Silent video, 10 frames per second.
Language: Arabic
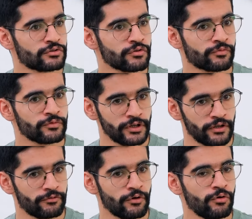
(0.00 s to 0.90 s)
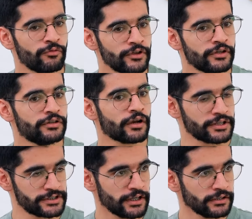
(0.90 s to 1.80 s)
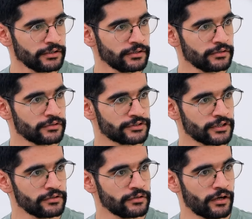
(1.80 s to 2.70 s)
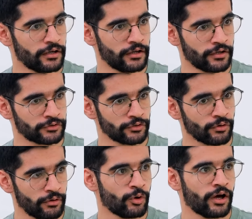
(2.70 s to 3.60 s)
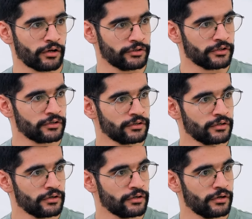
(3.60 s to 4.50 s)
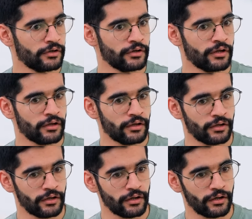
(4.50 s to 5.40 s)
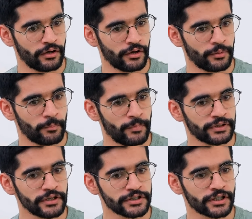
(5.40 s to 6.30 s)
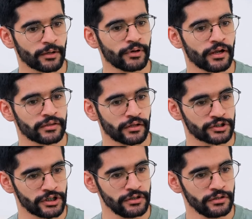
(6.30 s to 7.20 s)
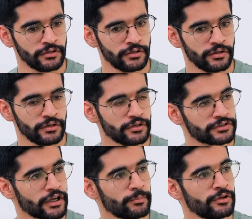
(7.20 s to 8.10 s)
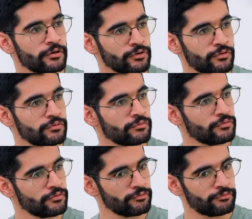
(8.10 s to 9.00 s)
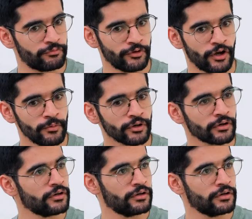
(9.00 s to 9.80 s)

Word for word: شوف فيه هو فيه دراسات زين آه. على الطيور المغرده ان آه، متى يستقبل اكثر شيء يستقبل يوم يكون في عمر